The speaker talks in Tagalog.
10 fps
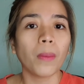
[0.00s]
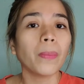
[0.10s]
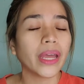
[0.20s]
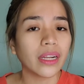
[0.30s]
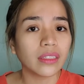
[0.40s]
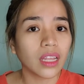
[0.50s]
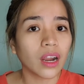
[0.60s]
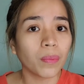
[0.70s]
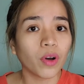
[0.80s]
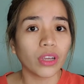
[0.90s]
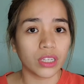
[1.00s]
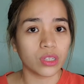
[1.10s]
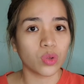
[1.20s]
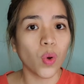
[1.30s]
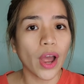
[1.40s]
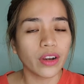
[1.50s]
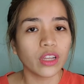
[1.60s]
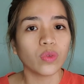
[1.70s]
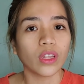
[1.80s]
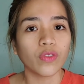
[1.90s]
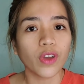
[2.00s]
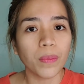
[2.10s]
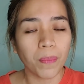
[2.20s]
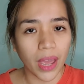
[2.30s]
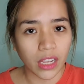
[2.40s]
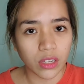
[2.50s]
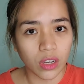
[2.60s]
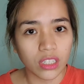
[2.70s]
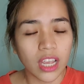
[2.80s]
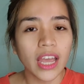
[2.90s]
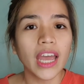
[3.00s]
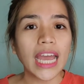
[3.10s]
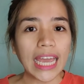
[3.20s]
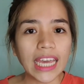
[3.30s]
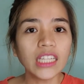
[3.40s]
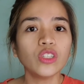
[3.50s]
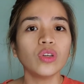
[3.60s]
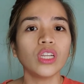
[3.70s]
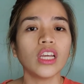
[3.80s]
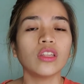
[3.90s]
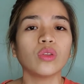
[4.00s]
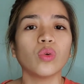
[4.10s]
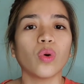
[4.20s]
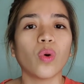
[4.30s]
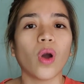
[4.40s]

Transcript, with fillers: ang penalty na po is 225 pesos. And you need to